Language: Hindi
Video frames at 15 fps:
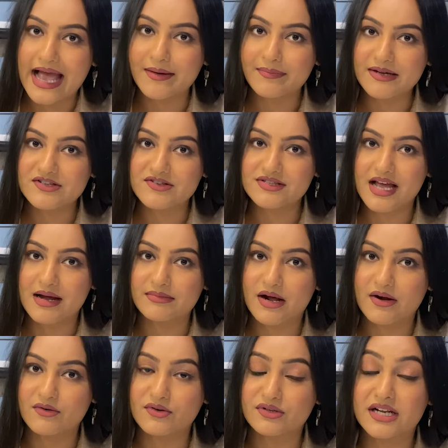ऐप है जिसे आप
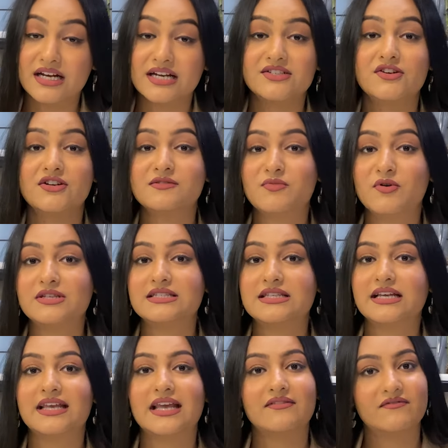डाउनलोड कर लीजिए और स्पोर्ट्स
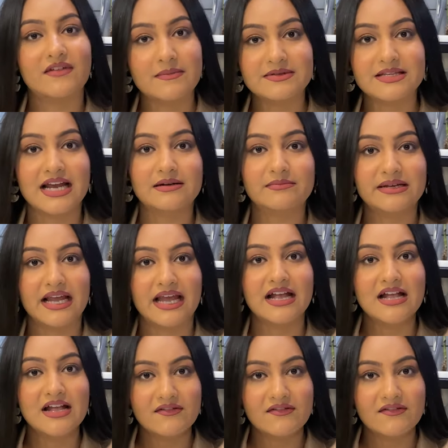तक की एक वेबसाइट भी है